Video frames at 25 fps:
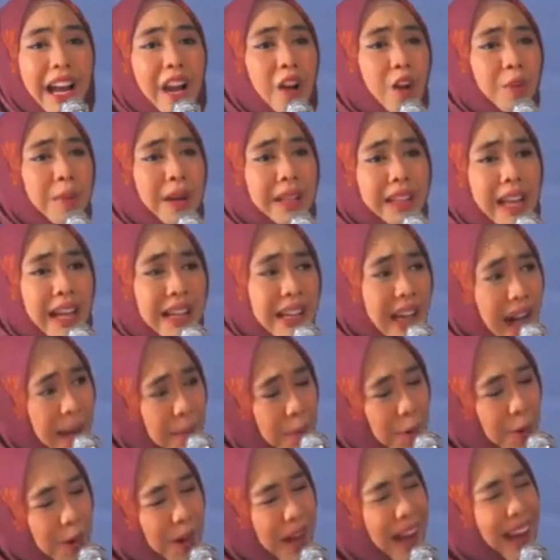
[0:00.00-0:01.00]
keadaan rumah
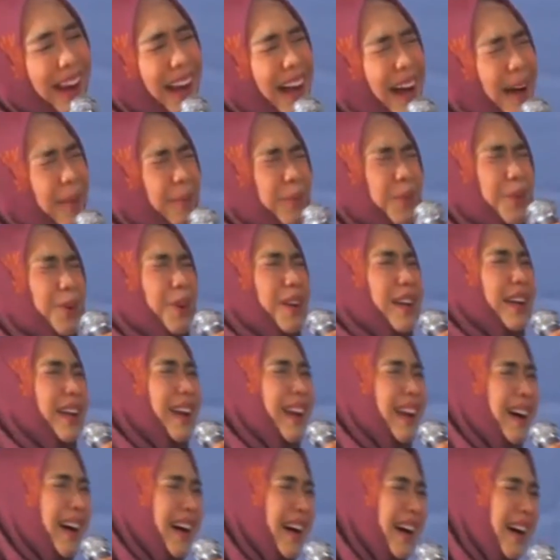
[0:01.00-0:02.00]
tanggamu?
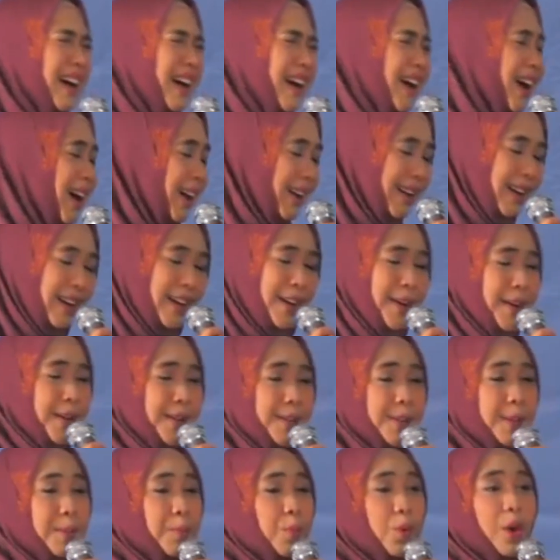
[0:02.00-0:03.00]
Alhamdulillah,
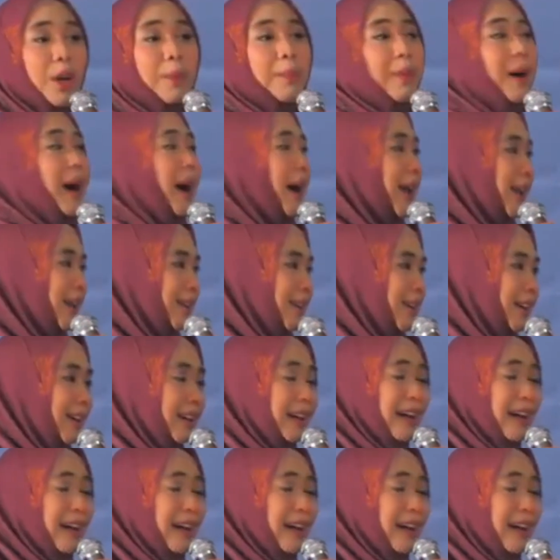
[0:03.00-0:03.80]
semua baik.